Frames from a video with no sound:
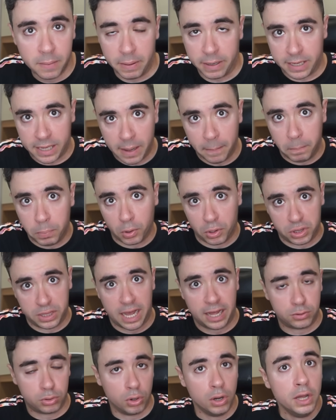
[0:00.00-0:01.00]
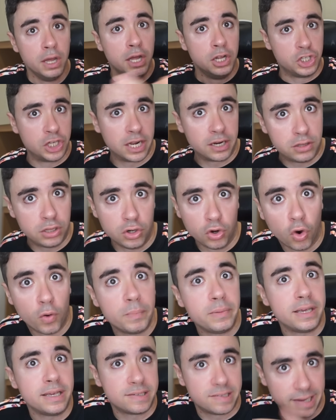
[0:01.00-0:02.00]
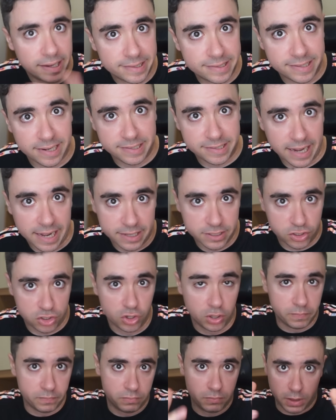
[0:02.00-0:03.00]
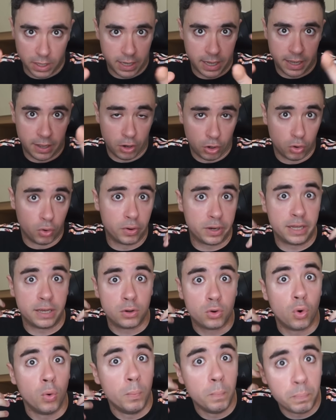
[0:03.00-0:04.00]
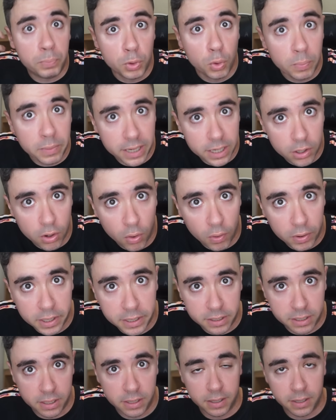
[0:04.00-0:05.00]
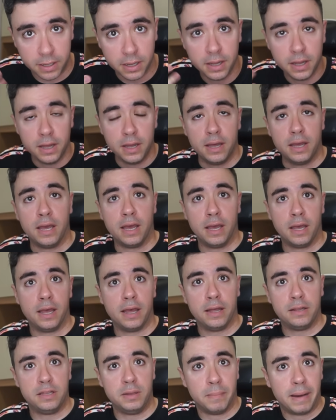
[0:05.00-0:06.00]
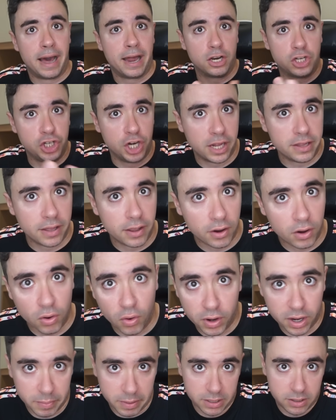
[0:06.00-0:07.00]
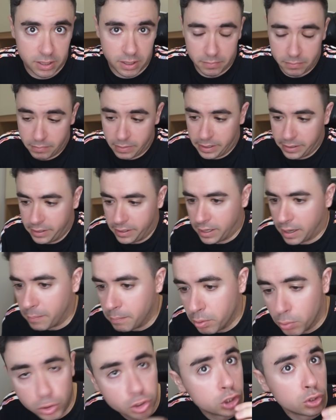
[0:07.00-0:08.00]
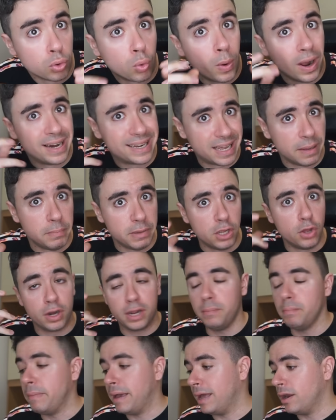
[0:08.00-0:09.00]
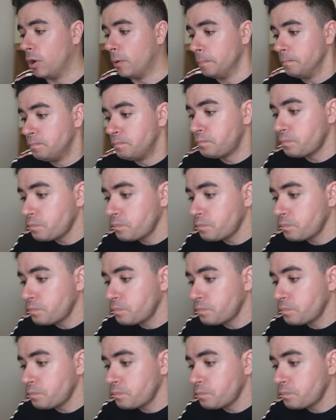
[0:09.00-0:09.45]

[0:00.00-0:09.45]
per chi ha portato certi nomi senza senso, errori con più milioni di, eh, di margine di errore, mentre Maldini ha bruciato qualche milione in meno.